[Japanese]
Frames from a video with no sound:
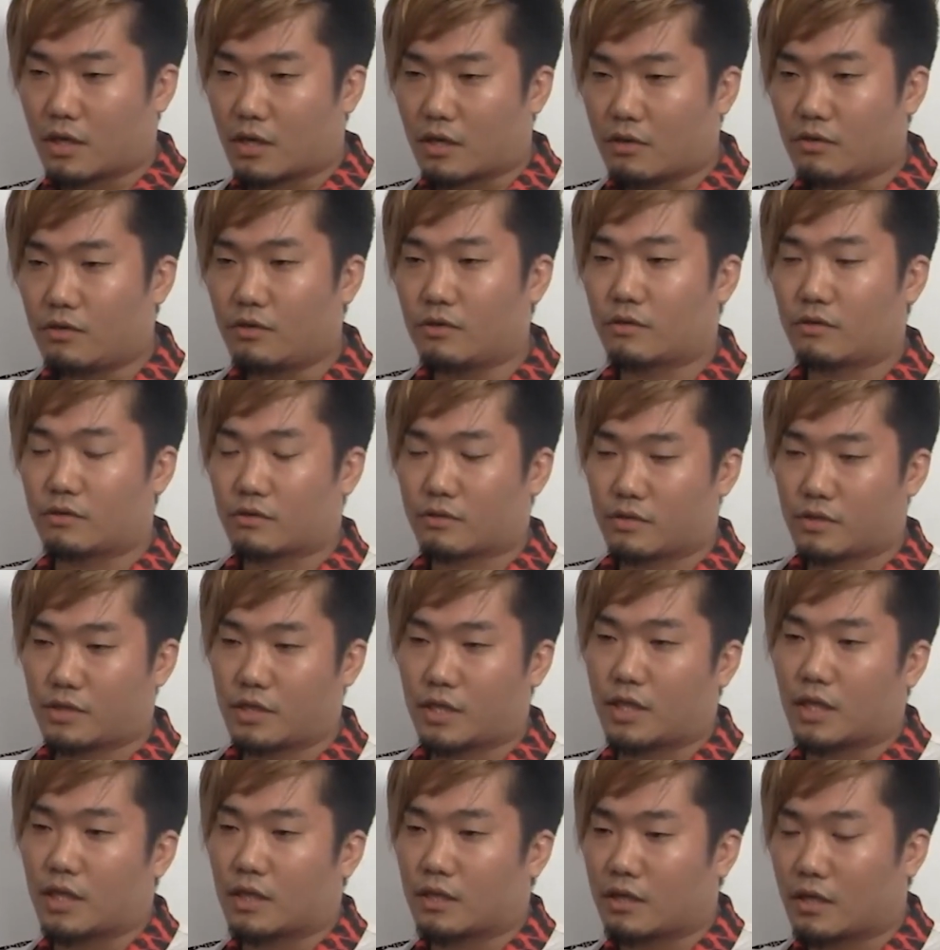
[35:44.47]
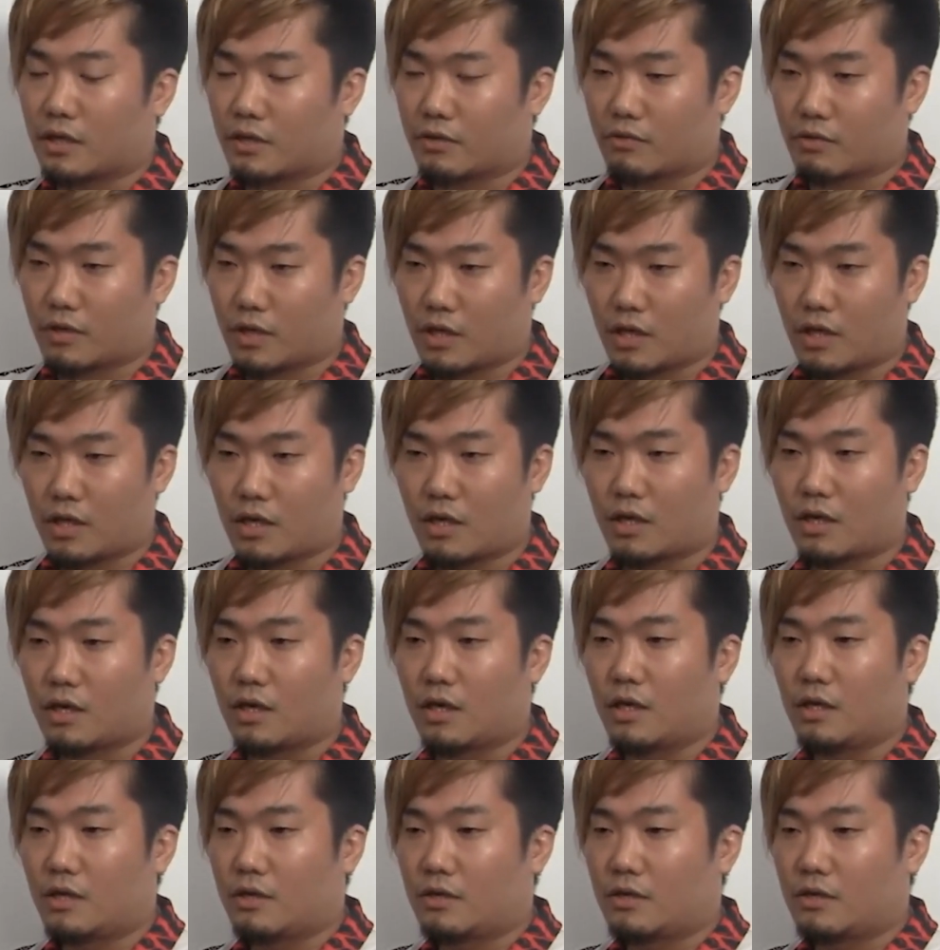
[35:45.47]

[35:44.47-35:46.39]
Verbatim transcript: らのつてだったりとか、